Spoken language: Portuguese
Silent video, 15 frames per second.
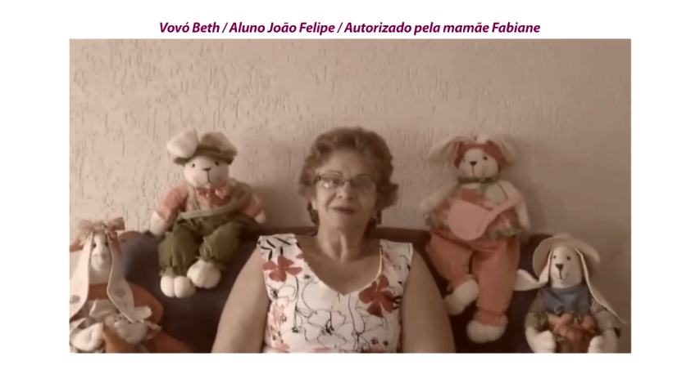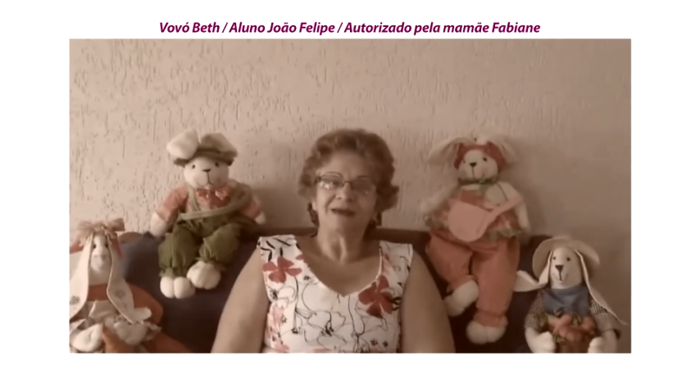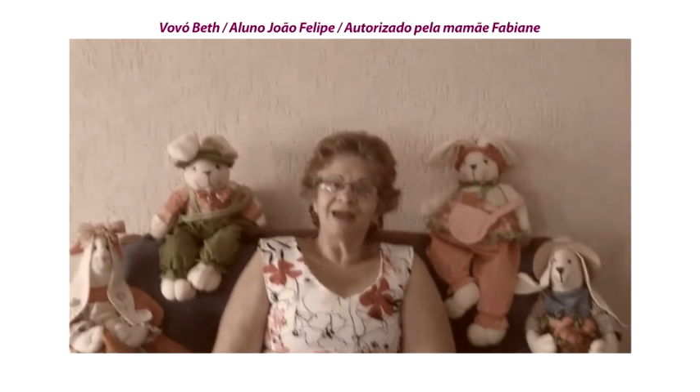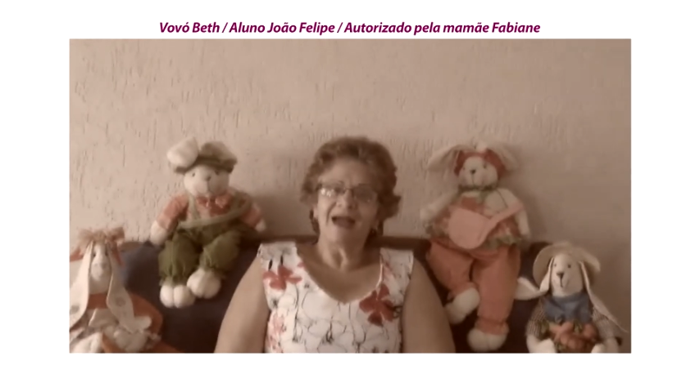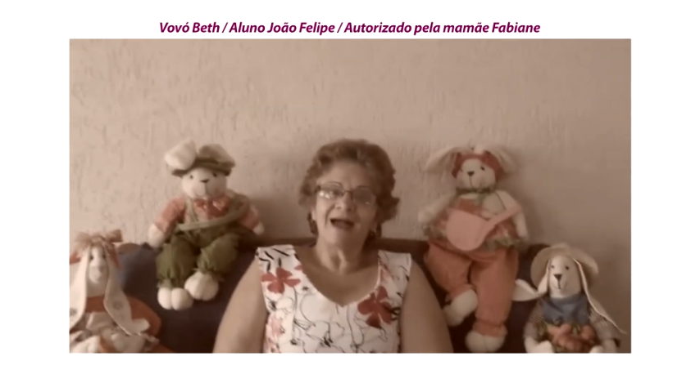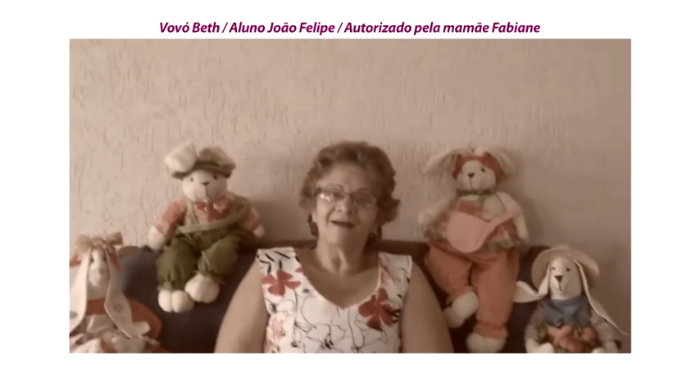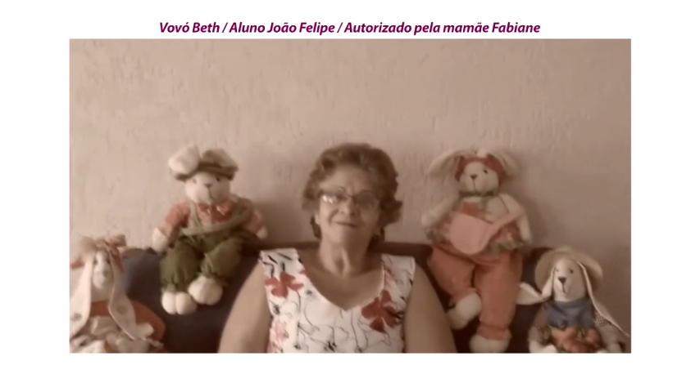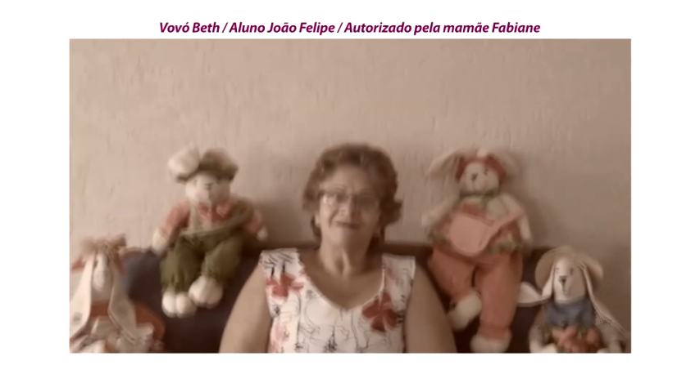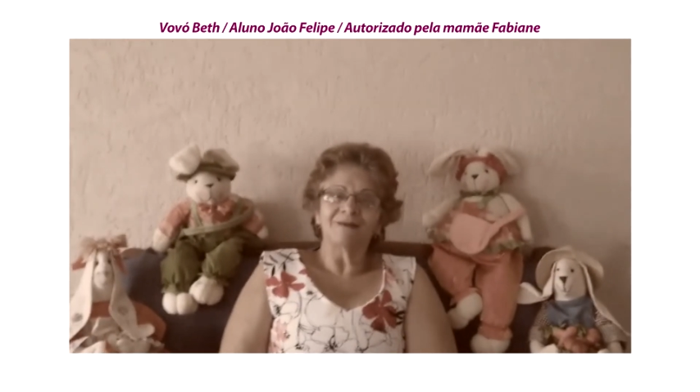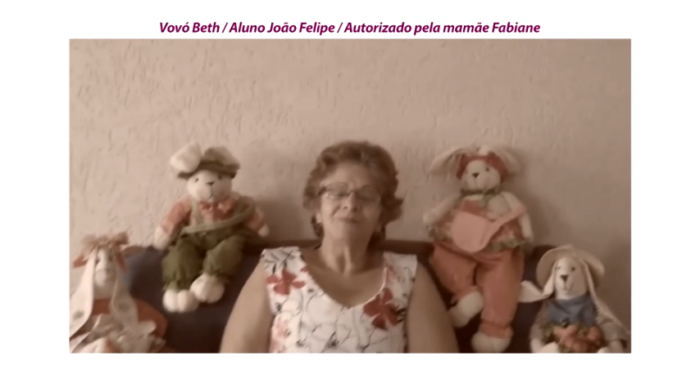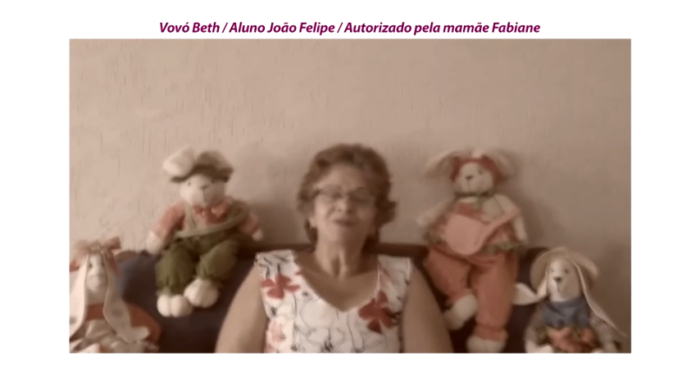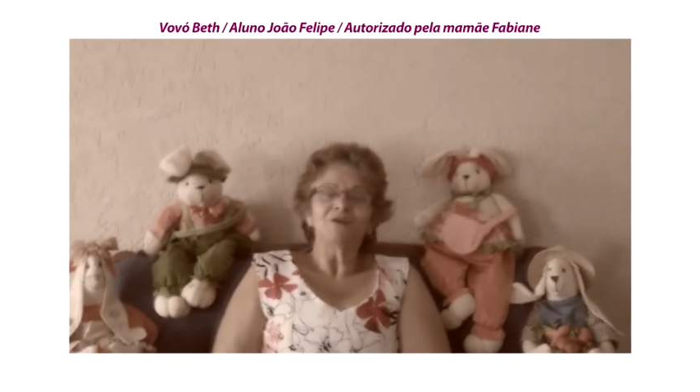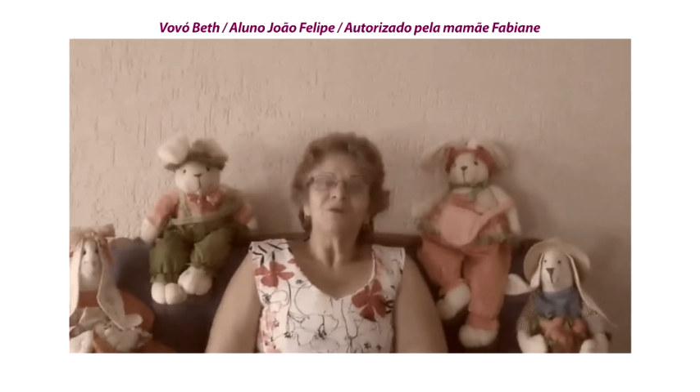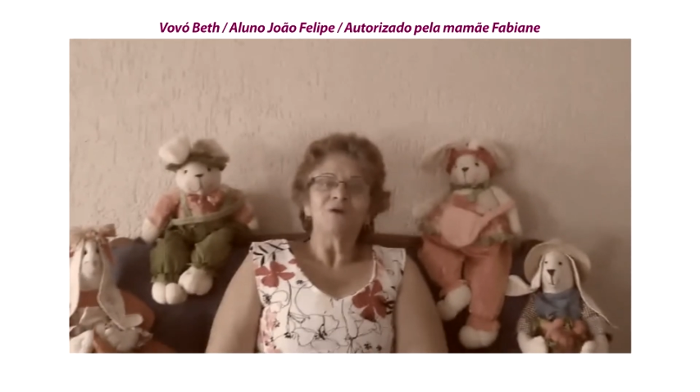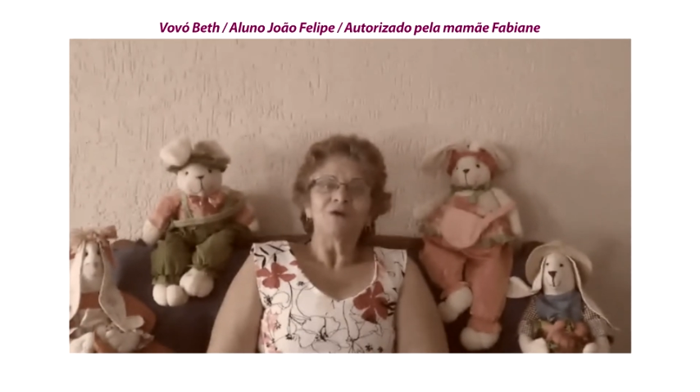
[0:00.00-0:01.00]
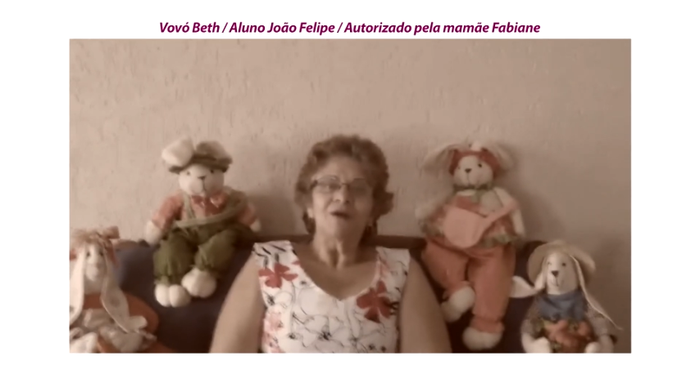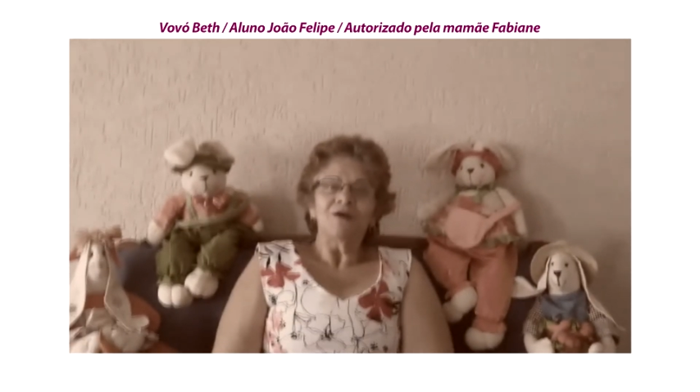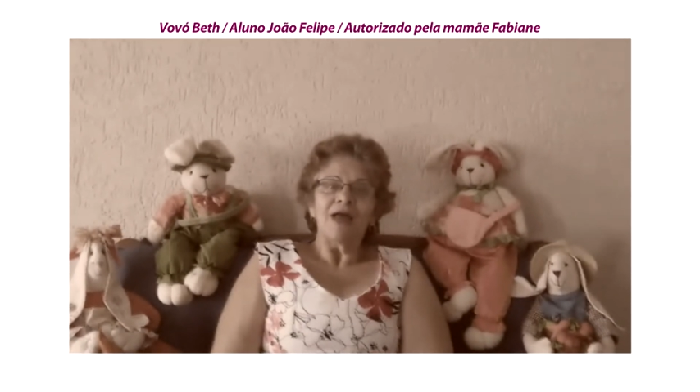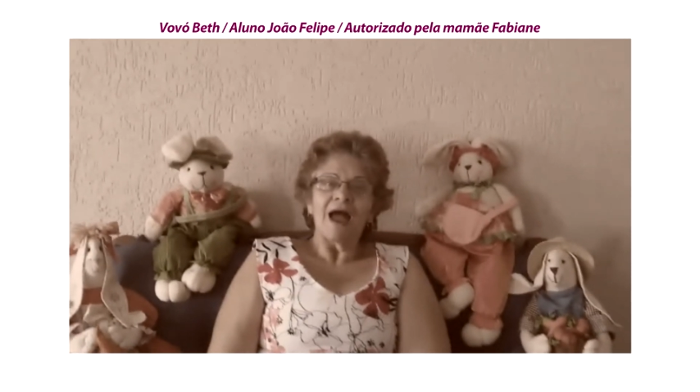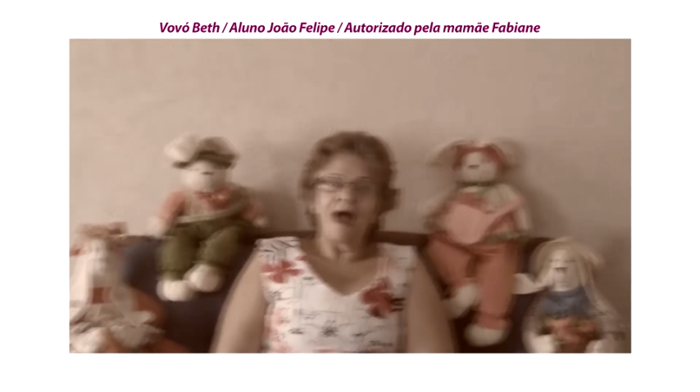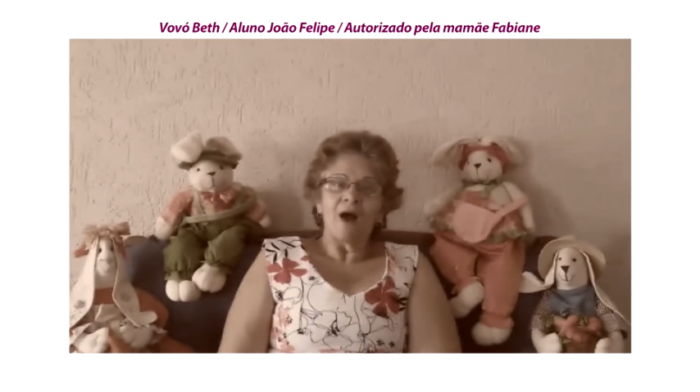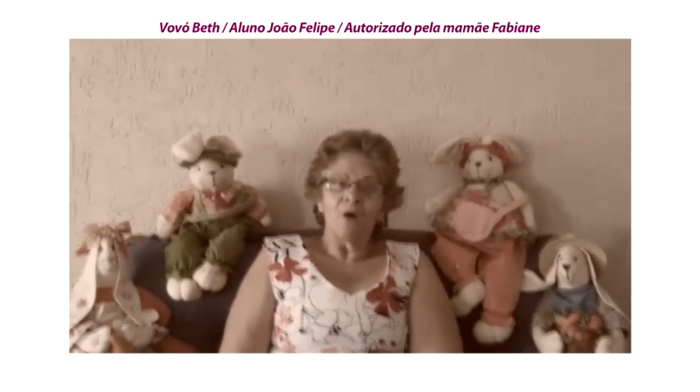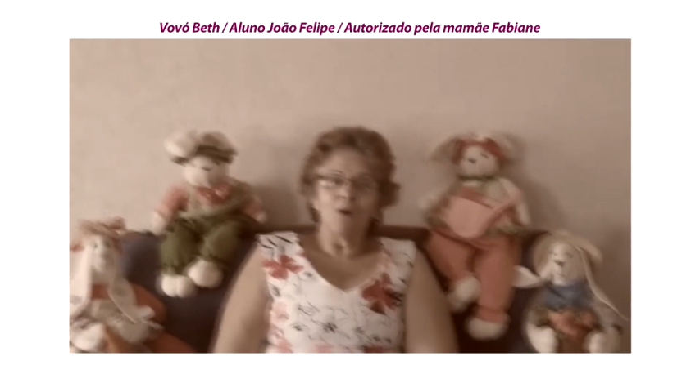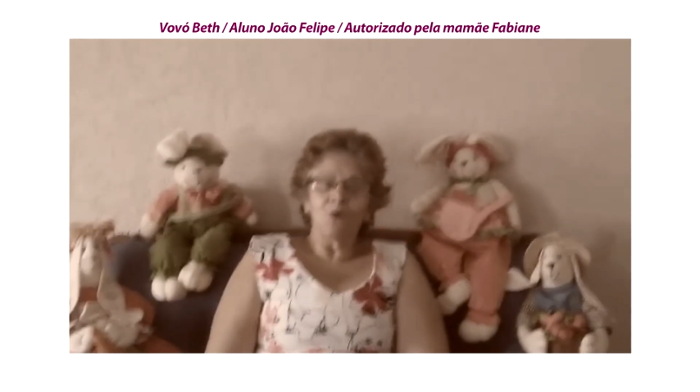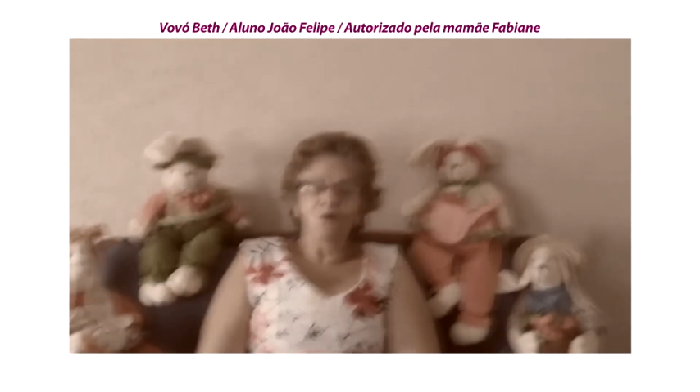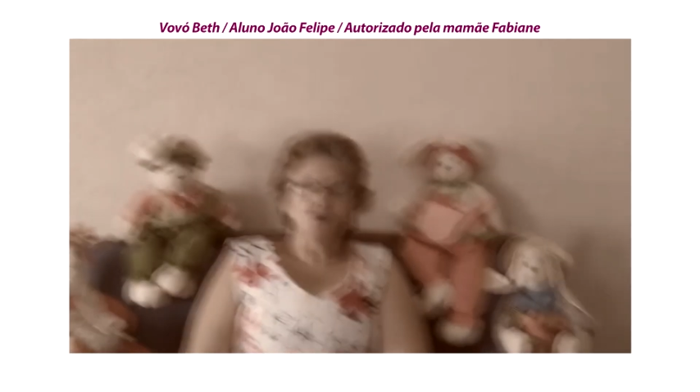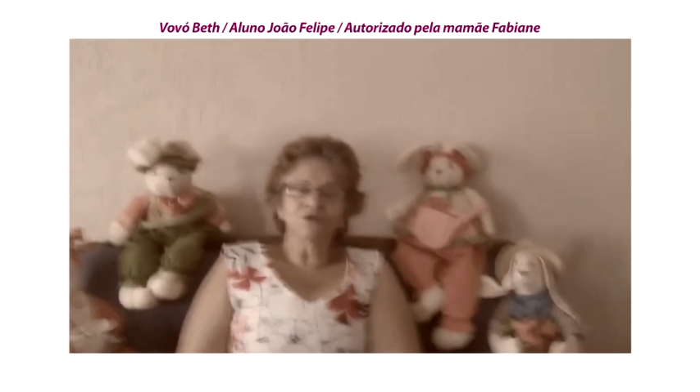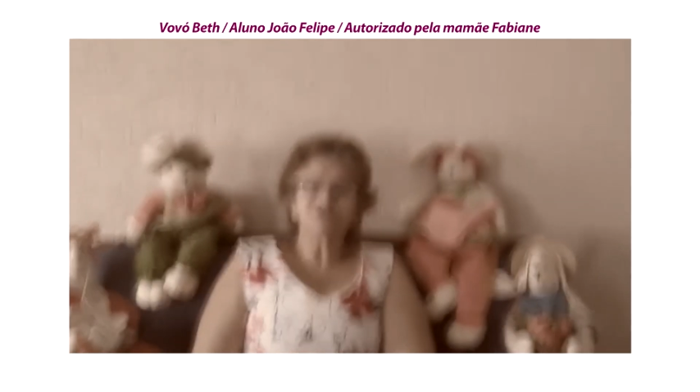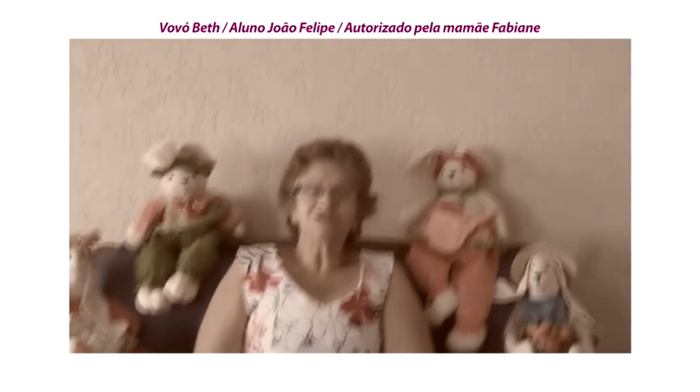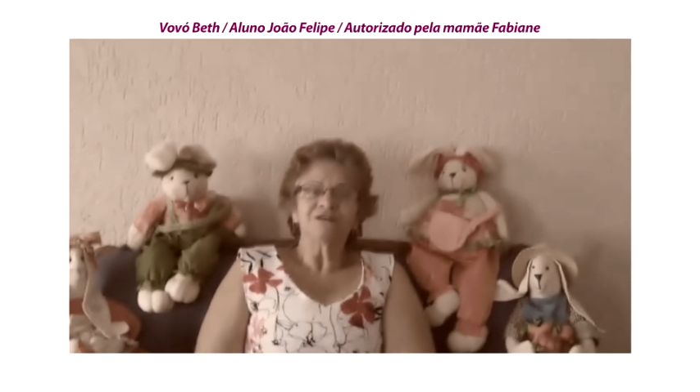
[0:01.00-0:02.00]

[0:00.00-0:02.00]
pegava arroz,